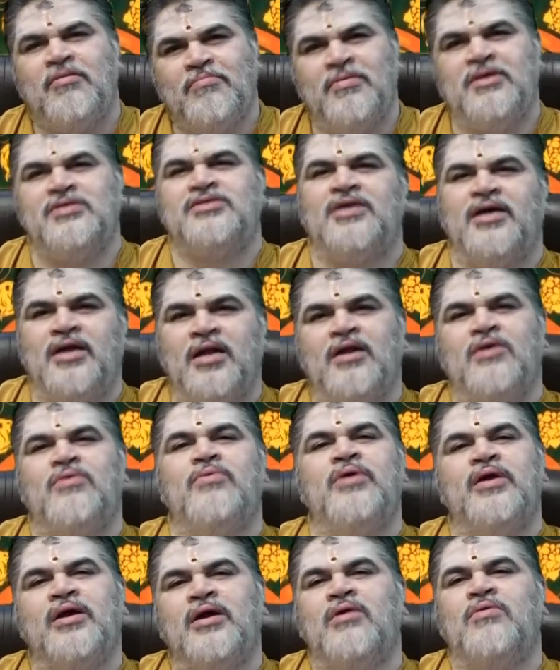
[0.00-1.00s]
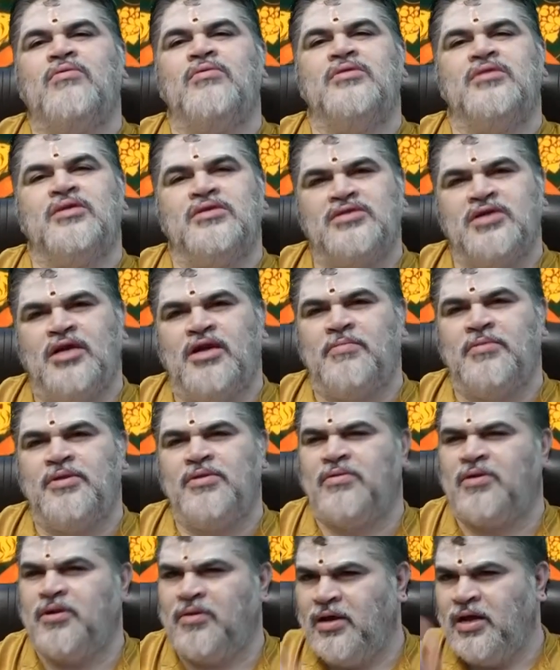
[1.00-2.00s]
మా ఛానల్ కూడా ఇంకా కొంత
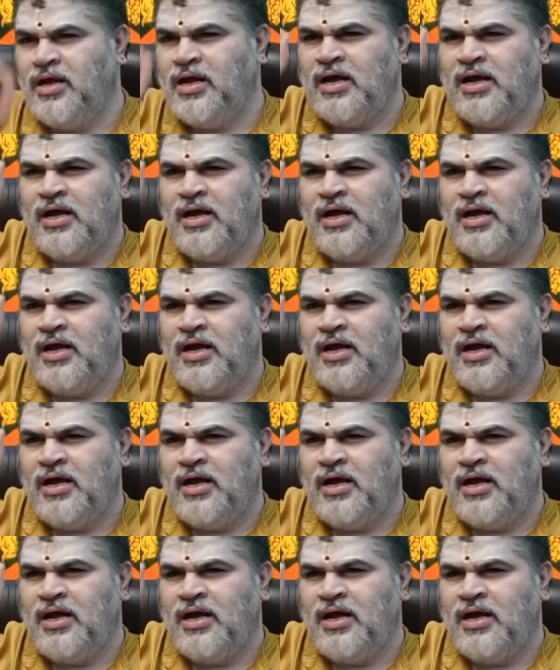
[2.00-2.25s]
చాలామంది ఉంటారు